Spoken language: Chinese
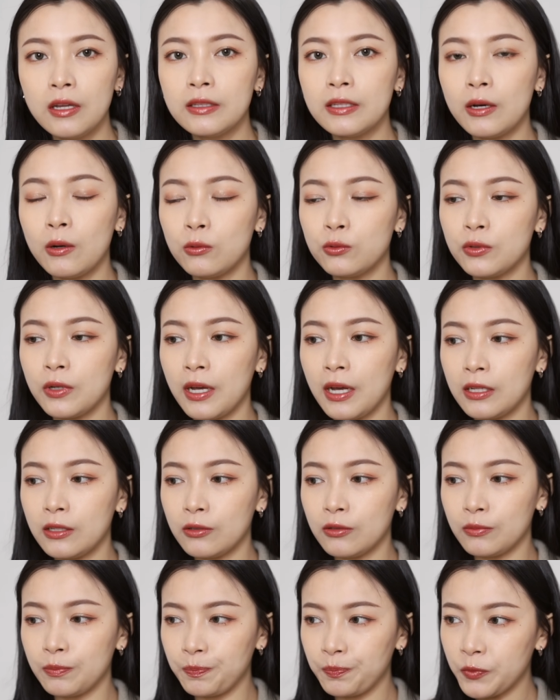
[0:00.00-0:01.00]
那我觉得它那
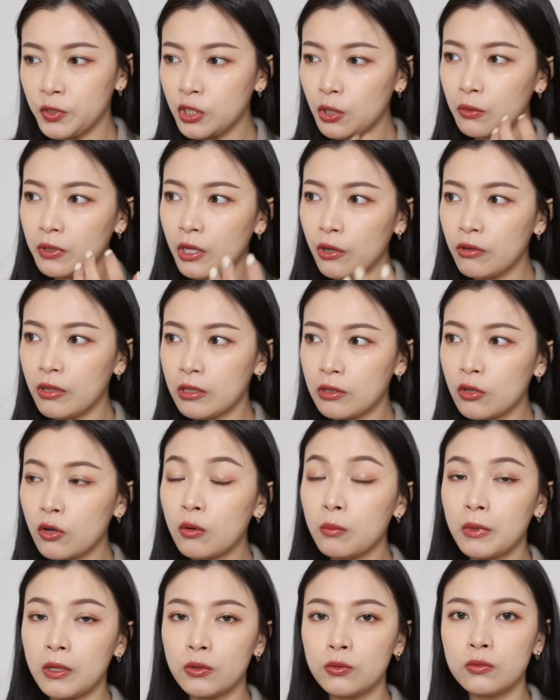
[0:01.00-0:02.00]
种稍微带有点透
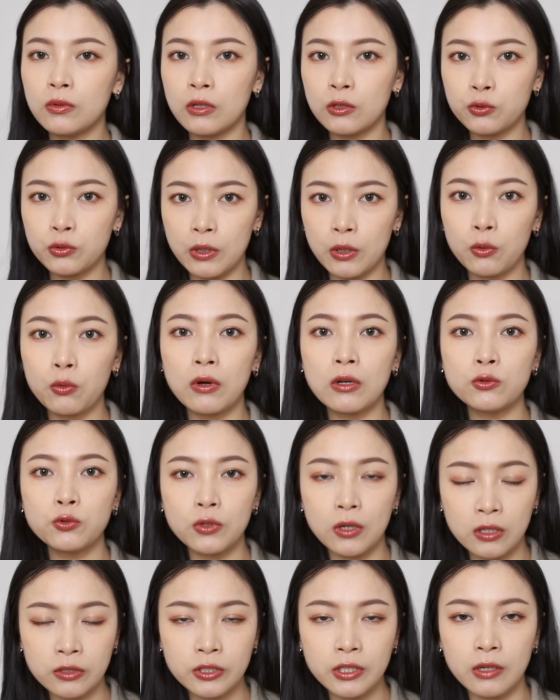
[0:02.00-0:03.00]
明度的水光
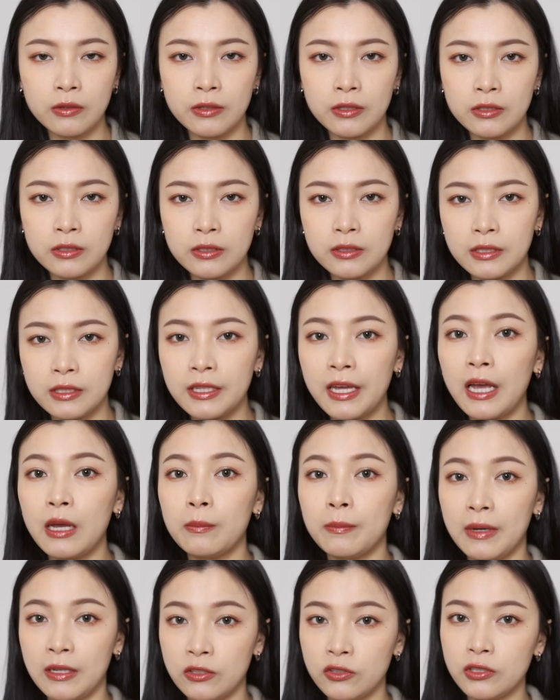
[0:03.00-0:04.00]
妆效也是真的还
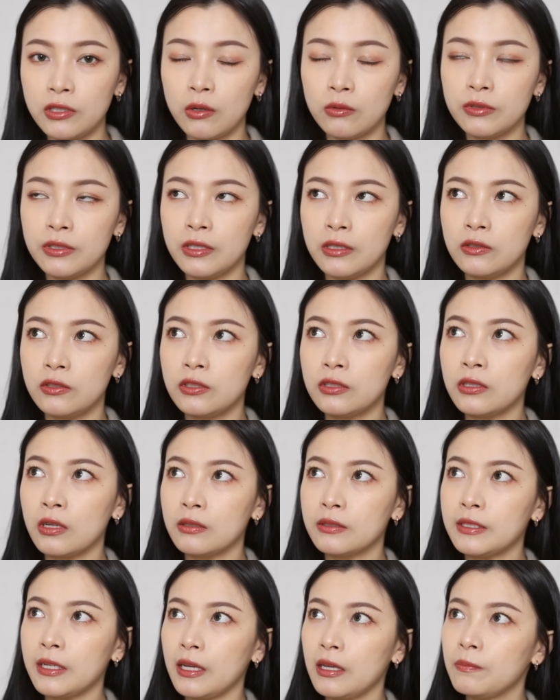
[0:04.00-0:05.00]
蛮少见，至
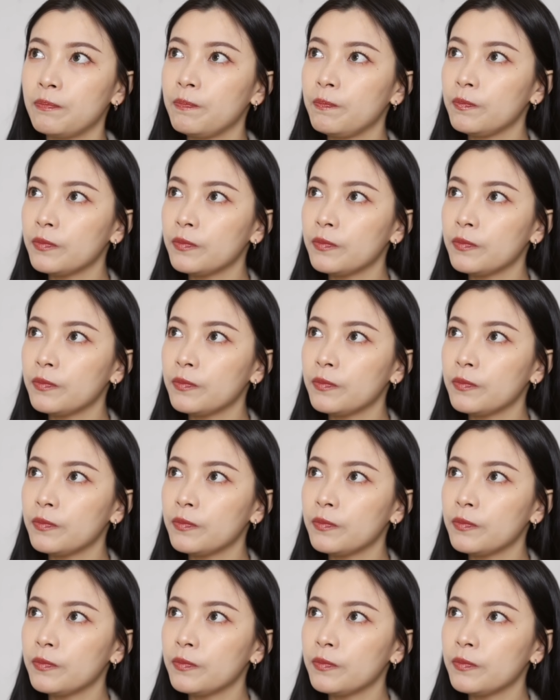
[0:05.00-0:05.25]
少在